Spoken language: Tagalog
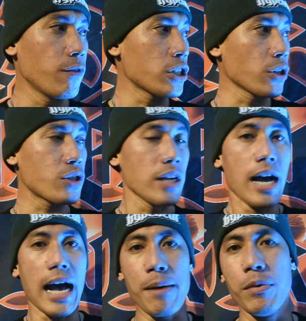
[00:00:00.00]
versus
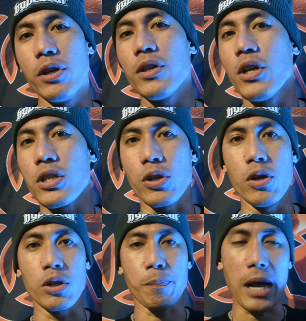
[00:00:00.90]
Amo.
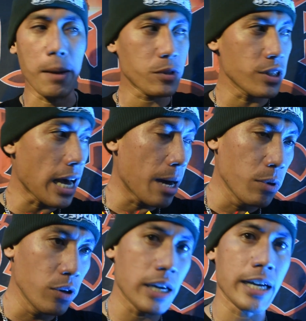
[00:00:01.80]
So, props ni
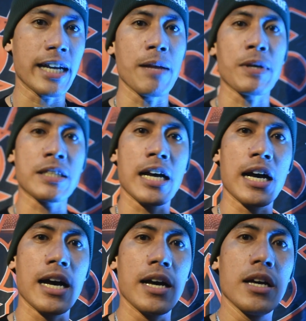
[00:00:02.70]
Amo nga gikan pa
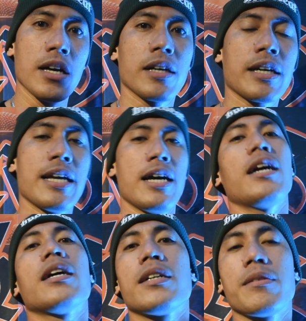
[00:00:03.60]
sa
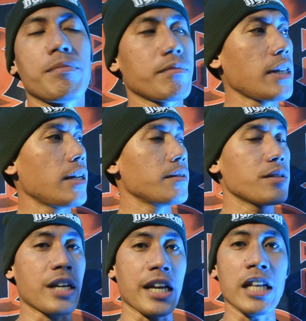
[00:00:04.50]
kanang
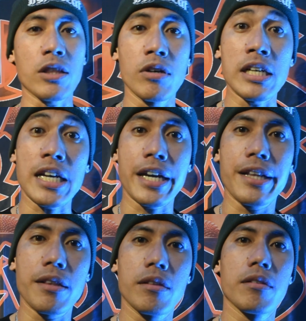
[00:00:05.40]
sikreto nga
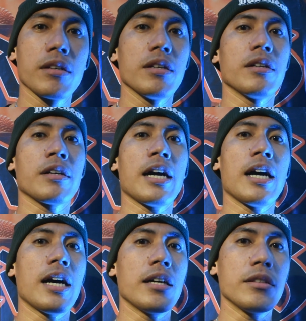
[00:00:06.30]
sakit
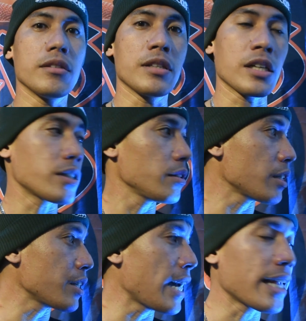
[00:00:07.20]
nga nas,
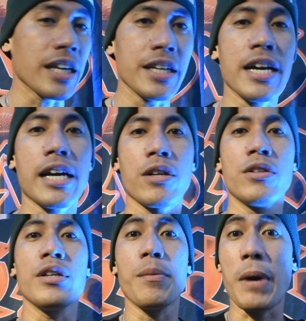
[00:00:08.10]
nasinati niya
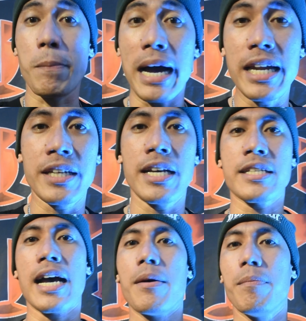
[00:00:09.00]
karon pagbalik niya
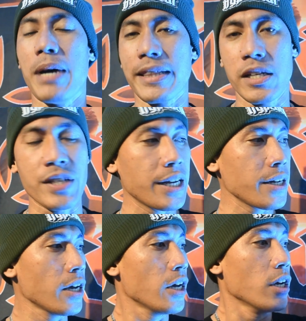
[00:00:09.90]
sa battle scene.
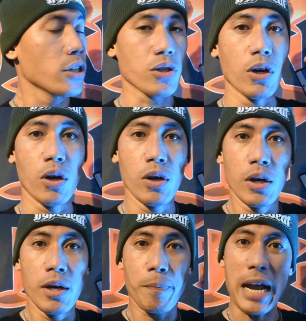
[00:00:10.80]
So,
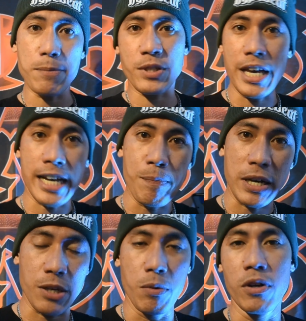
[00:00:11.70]
props gikan
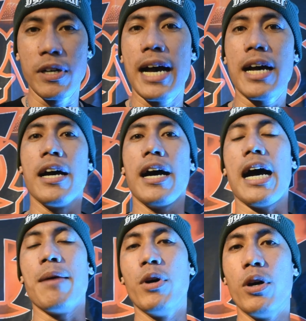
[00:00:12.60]
pag sibonga
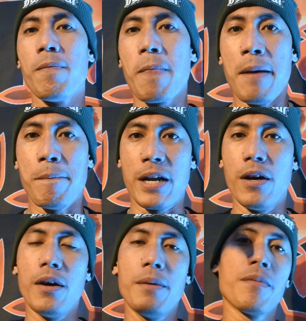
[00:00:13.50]
amo
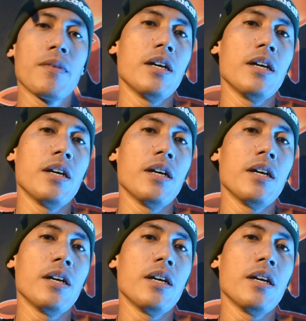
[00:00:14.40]
pero